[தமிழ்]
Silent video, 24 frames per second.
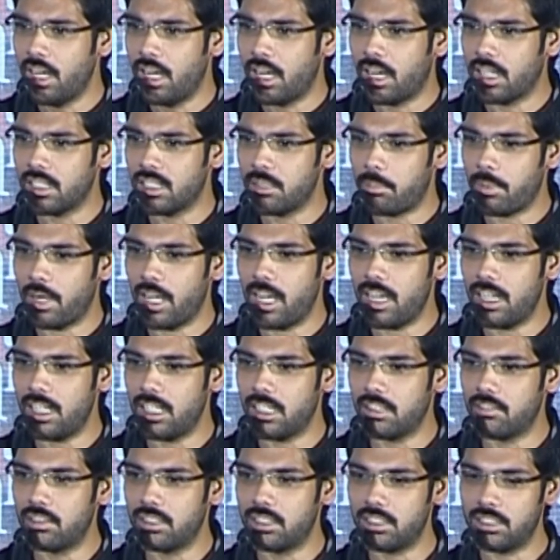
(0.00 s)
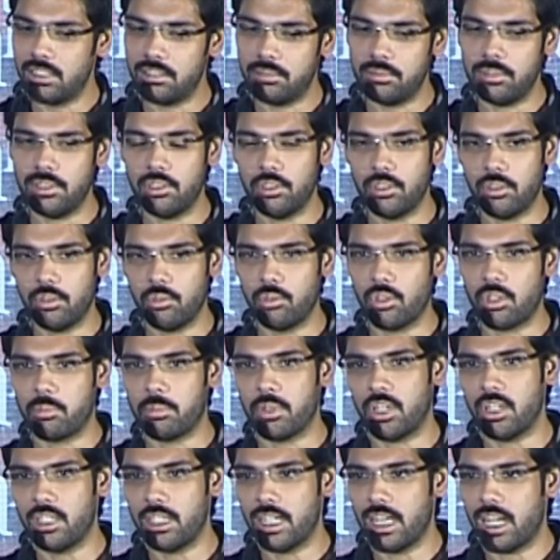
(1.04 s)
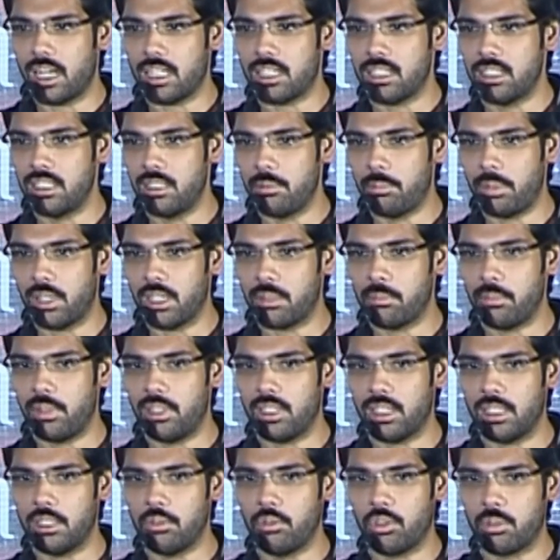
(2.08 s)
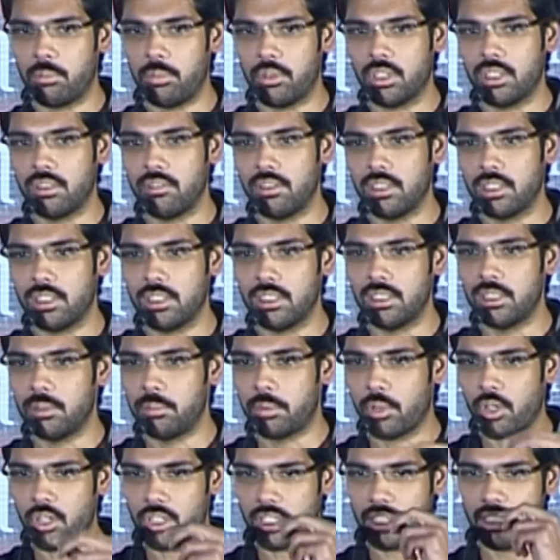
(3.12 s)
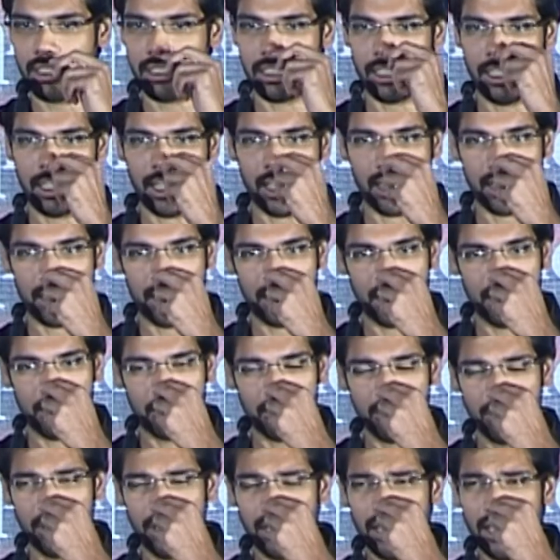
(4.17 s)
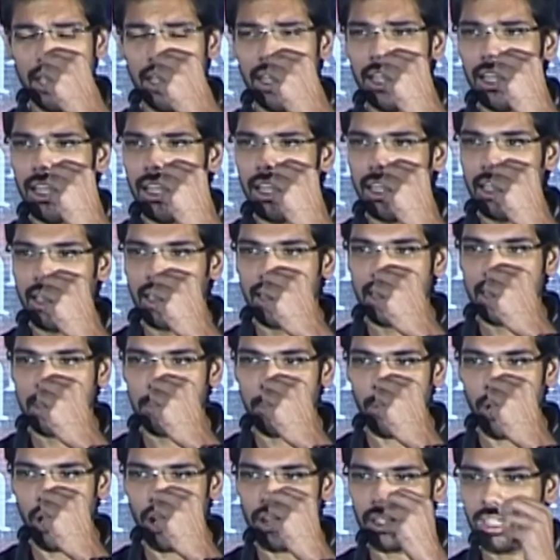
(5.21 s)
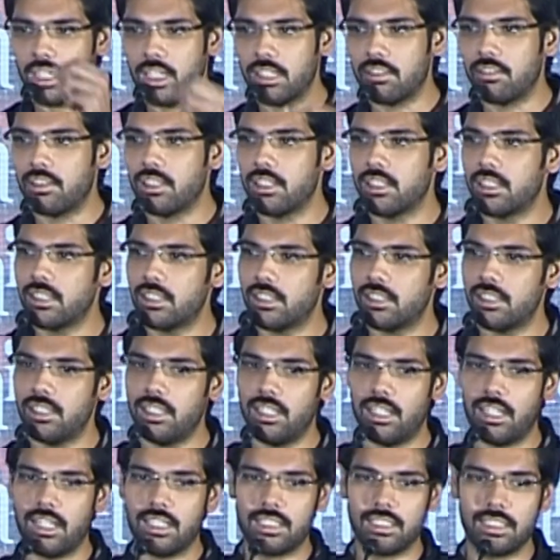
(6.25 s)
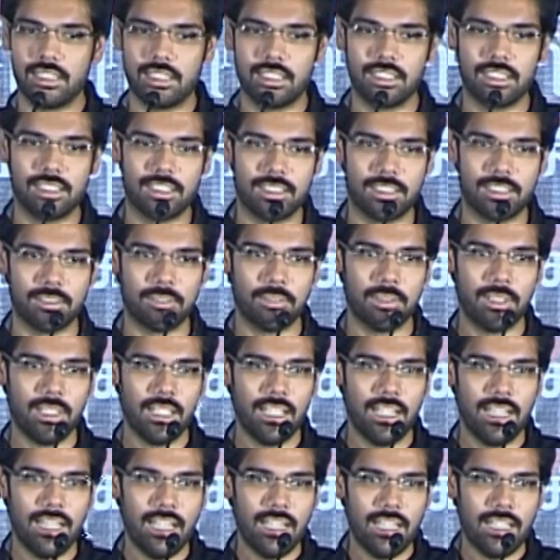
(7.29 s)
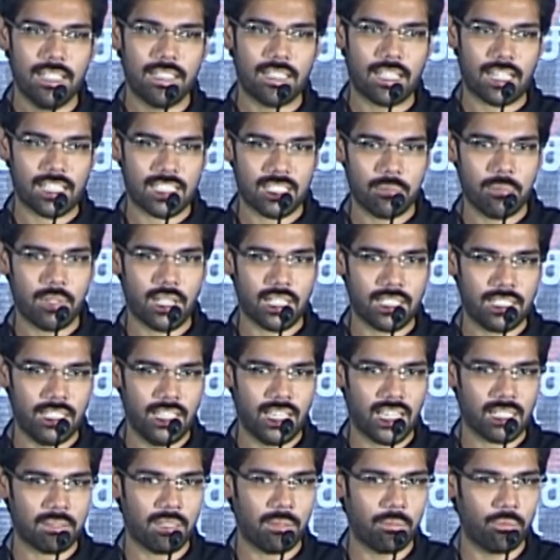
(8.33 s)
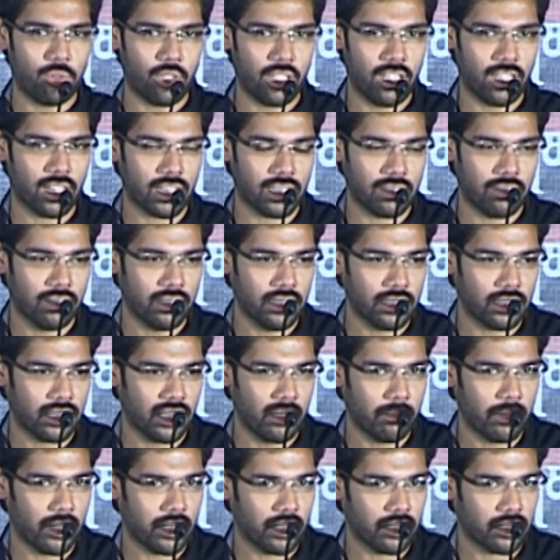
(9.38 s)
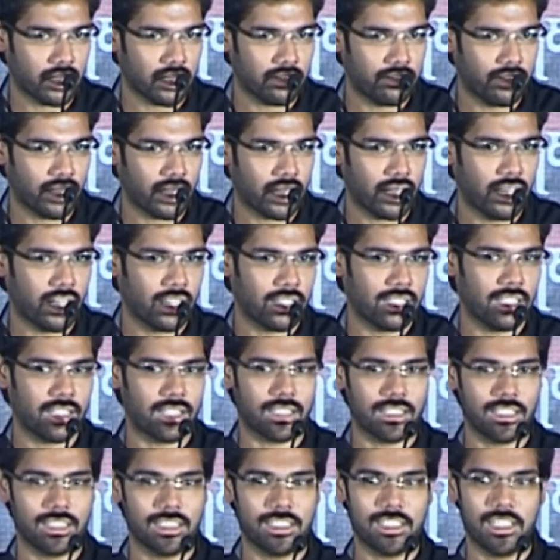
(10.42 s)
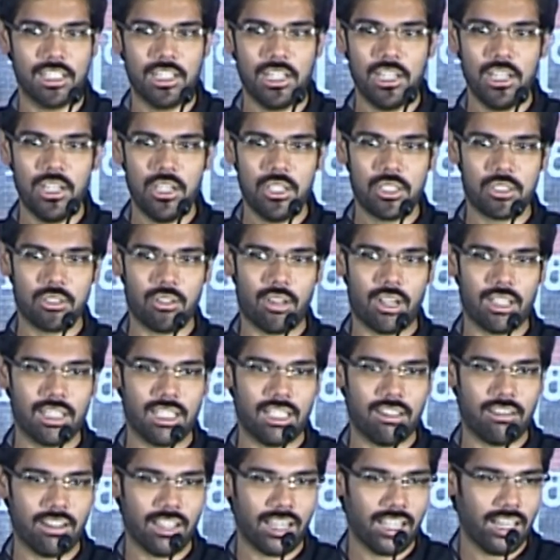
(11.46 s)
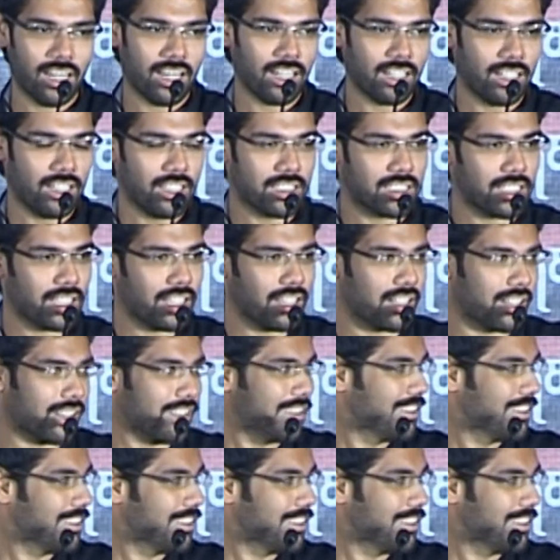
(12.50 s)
அந்த பிளானிங் வந்து ஒரு பக்கம் டைரக்ஷன் டிபார்ட்மெண்ட் அண்ட் ஒரு பக்கம் வந்து ப்ரொடக்ஷன் சைடாக இருந்தாலும் ஸ்பாட்டில் வந்து அது நினச்ச மாதிரி சீக்கிரமாக முடியறது வந்து சினிமாட்டோகிராஃபர் கையில் தான் இருக்குது ஸோ அந்த வகையில் நிசார்